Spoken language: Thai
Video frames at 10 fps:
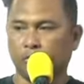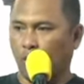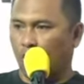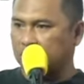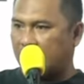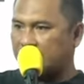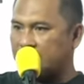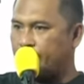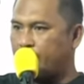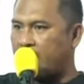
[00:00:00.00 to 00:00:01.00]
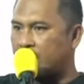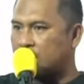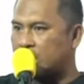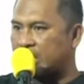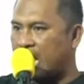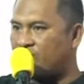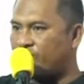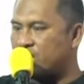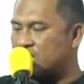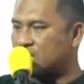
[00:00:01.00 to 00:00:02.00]
ต่อจากนี้ไปคือการ
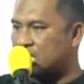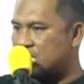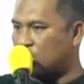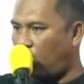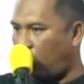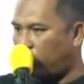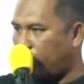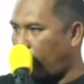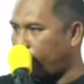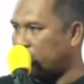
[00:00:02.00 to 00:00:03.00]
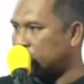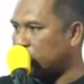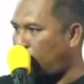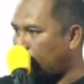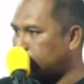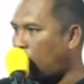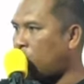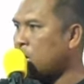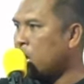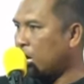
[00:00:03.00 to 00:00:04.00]
ฟื้นคืนของระบอบทักษิณรอบสอง
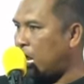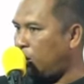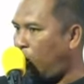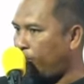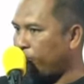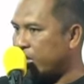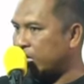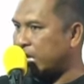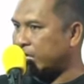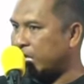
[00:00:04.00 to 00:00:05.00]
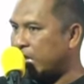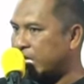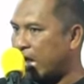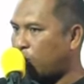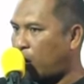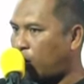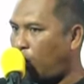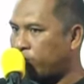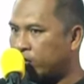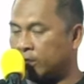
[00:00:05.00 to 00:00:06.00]
และรอบนี้จะยิ่งใหญ่กว่ารอ
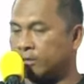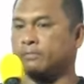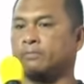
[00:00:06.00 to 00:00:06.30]
บที่หนึ่ง